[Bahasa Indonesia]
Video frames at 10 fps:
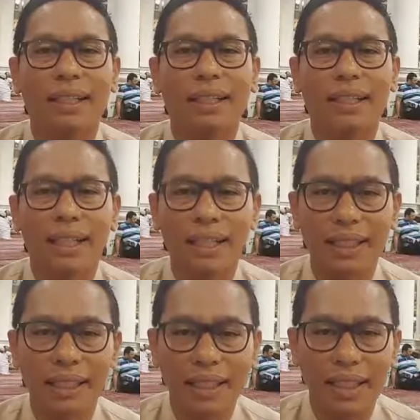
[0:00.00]
Yang
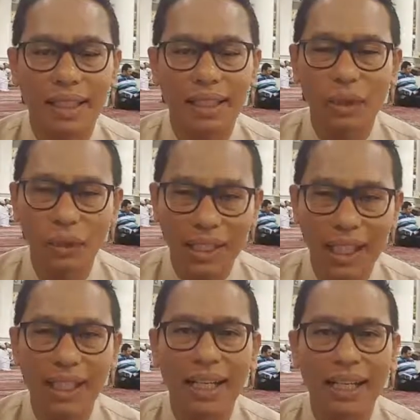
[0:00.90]
ketiga,
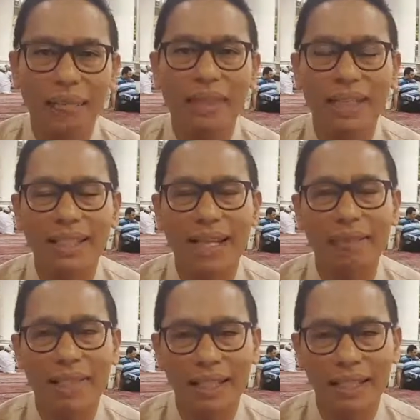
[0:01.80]
teruskanlah kebiasaan
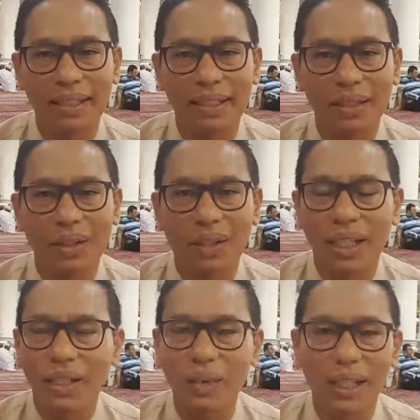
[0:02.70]
baik.
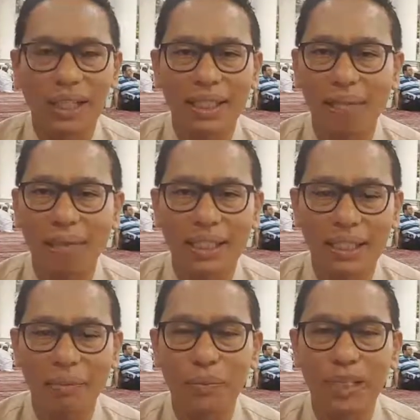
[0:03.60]
Orang tua kita
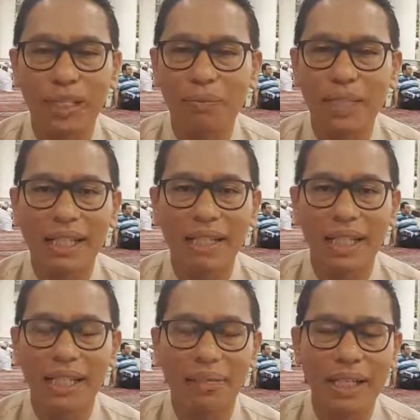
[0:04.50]
pasti punya
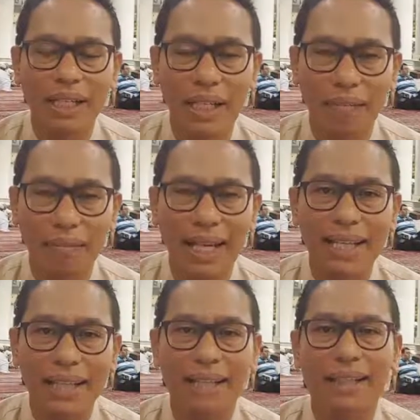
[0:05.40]
kebiasaan-kebiasaan
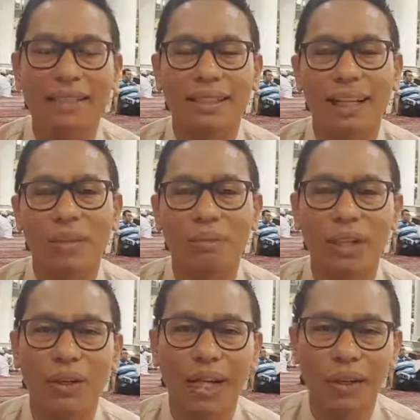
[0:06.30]
baik yang selalu
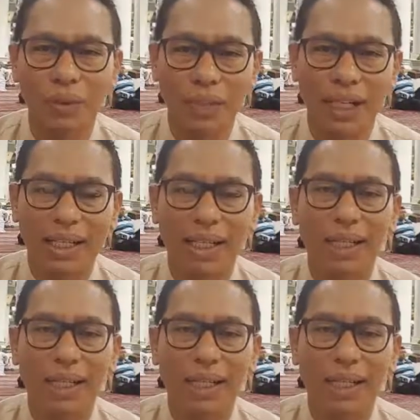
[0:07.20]
beliau lakukan.